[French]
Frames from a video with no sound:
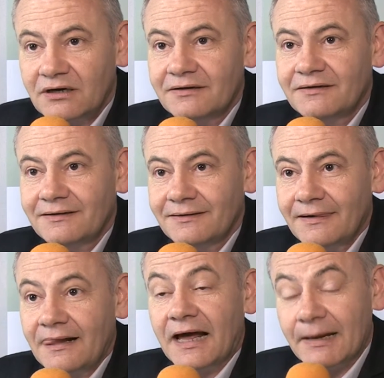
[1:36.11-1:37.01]
Un peu partout en
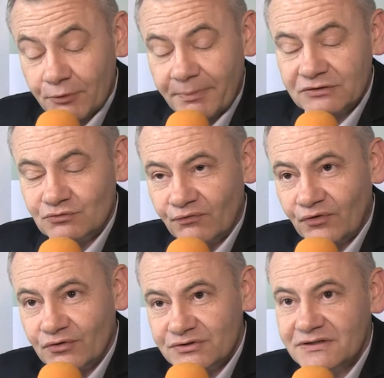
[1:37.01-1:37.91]
France Un peu partout en
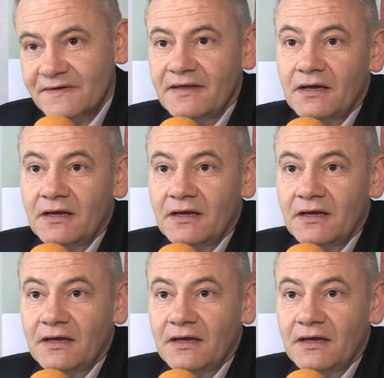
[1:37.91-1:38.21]
France.